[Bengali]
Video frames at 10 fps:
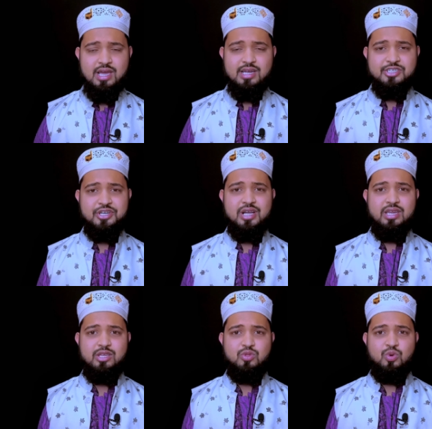আর
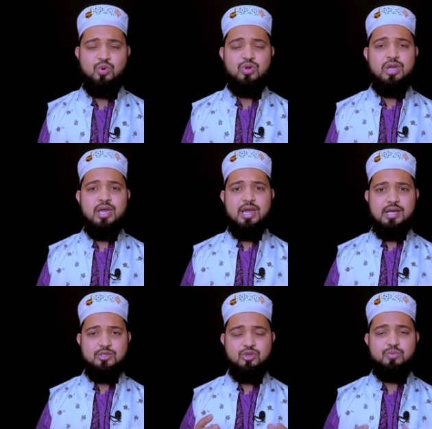সেখানে তো
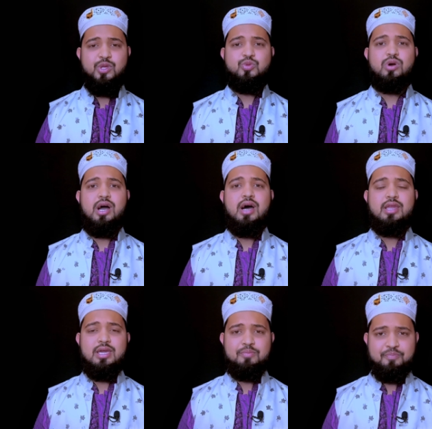একজন মাত্র
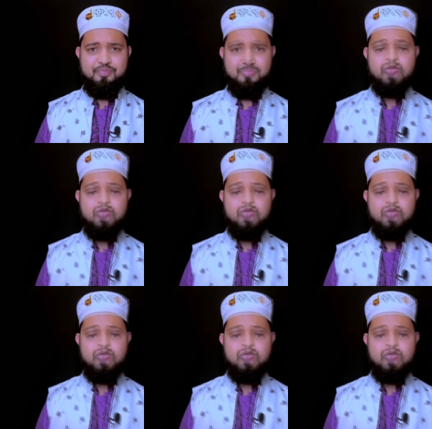আলেম